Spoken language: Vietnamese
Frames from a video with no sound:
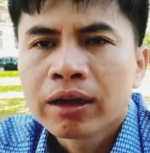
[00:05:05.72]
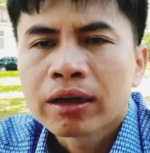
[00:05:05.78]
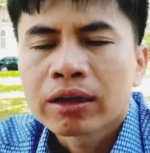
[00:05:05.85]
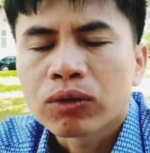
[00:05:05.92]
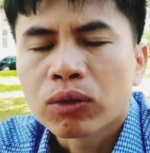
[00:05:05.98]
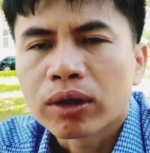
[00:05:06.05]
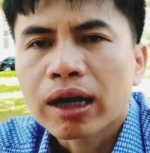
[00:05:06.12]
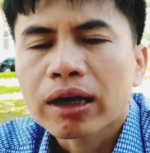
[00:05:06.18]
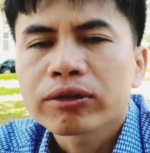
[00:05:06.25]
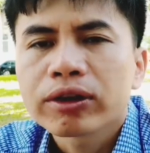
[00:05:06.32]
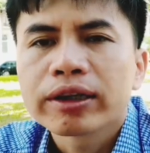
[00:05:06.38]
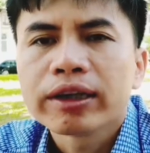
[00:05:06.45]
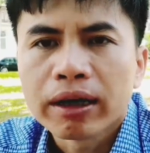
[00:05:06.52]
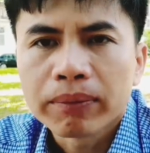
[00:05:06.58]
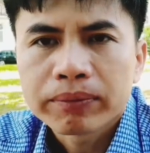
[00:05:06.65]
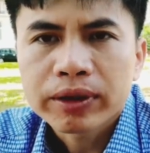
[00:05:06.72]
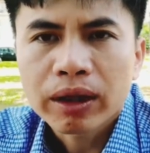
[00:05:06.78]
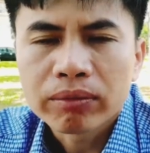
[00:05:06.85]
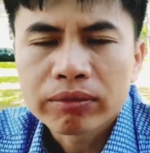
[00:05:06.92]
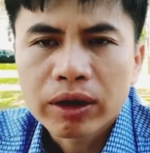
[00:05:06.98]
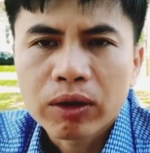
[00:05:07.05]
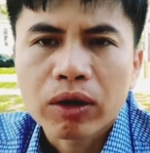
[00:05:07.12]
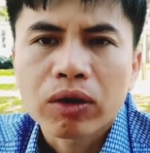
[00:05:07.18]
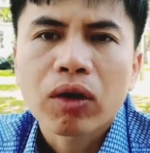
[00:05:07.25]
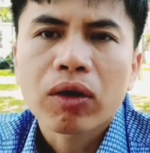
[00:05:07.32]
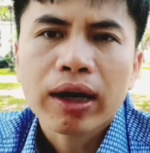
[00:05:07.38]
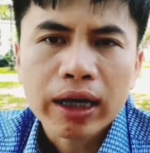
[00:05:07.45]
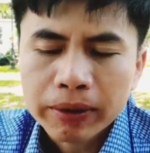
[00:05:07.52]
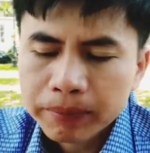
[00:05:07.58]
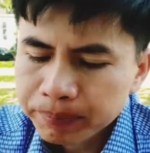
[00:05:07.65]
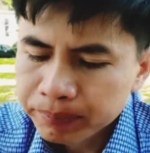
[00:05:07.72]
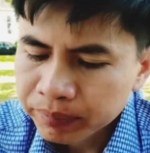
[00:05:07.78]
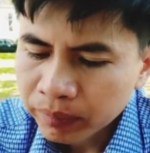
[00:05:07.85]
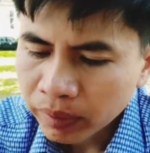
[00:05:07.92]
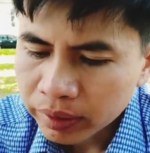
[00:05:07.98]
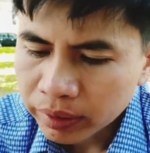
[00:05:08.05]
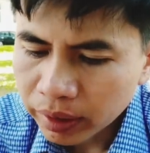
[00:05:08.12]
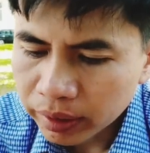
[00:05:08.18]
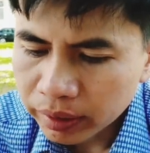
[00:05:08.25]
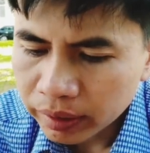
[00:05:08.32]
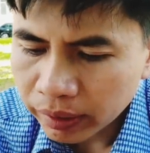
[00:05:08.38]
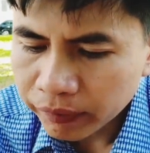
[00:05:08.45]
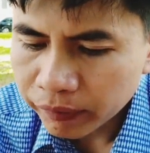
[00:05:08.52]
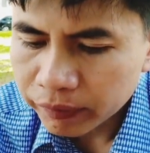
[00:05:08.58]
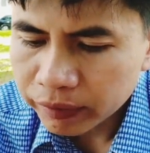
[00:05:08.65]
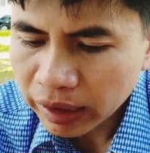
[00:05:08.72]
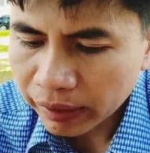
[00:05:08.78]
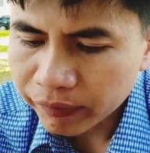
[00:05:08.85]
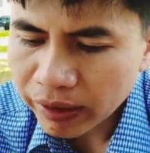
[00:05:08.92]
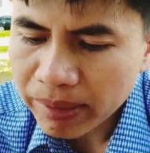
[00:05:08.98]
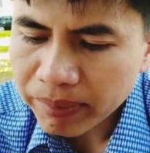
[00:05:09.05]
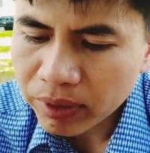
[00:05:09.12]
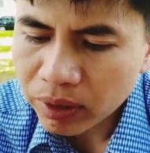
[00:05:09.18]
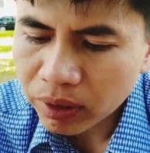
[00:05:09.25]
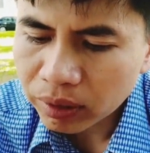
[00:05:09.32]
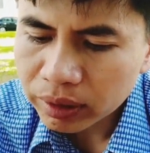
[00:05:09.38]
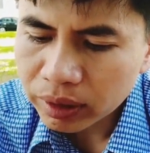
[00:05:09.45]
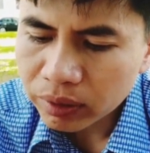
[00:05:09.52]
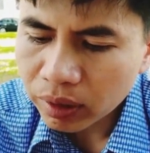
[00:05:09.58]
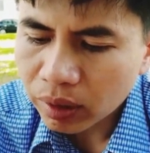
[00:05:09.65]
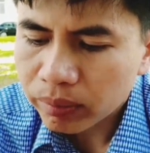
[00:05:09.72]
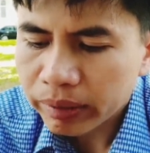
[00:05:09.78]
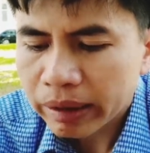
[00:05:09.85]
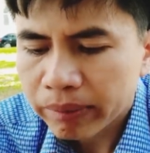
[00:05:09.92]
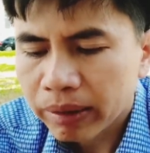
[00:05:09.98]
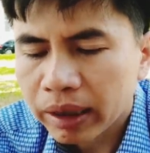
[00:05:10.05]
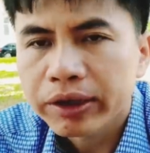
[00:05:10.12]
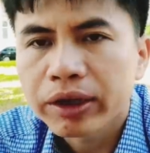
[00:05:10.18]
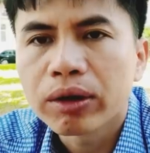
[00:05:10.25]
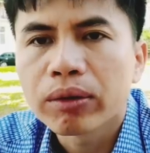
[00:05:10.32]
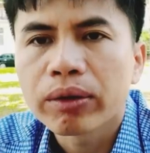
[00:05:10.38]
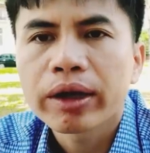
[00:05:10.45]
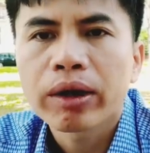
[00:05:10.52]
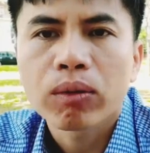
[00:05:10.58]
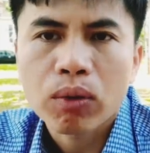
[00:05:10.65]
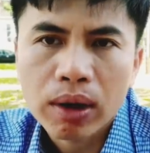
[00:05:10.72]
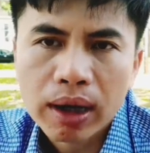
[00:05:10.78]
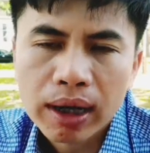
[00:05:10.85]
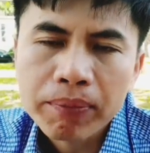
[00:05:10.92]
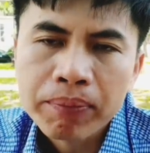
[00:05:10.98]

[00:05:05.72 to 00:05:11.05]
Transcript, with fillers: của các doanh nghiệp trong giai đoạn khó khăn nhưng các giải pháp đó thì nó không đem lại nhiều cái hiệu quả